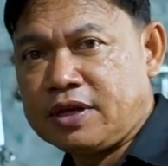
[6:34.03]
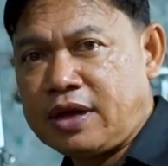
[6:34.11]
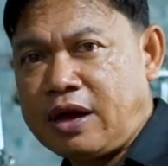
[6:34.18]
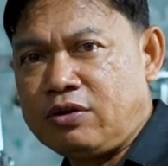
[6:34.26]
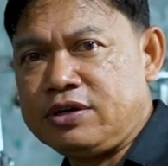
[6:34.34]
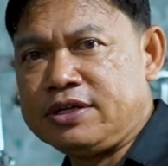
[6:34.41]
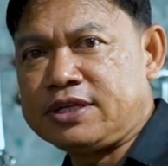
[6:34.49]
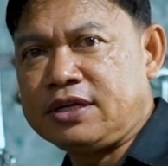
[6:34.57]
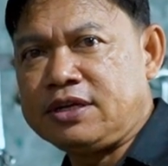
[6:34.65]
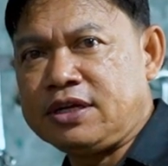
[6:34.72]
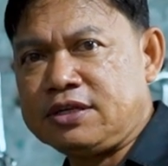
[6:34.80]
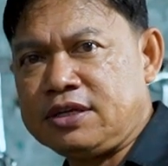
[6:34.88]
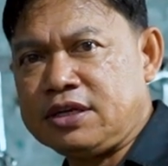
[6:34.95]
Kalau di
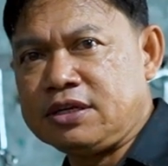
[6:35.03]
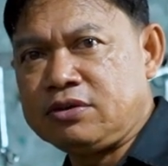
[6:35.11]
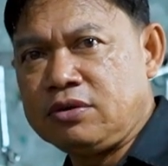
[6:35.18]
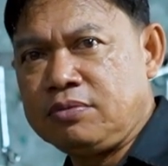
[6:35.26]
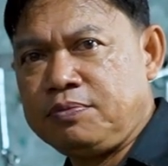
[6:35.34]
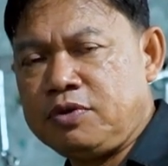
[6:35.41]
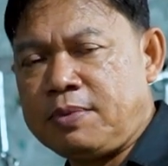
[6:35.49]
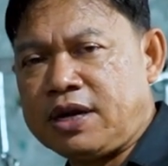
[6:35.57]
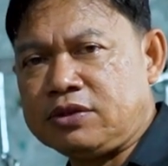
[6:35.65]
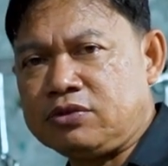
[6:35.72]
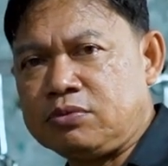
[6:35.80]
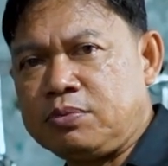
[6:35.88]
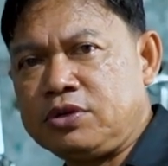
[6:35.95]
Nissan Cedric itu belum ada
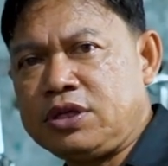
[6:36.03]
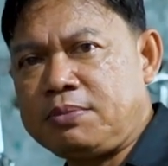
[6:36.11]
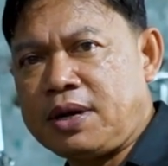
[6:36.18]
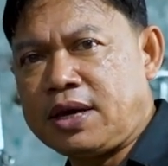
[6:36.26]
turbonya,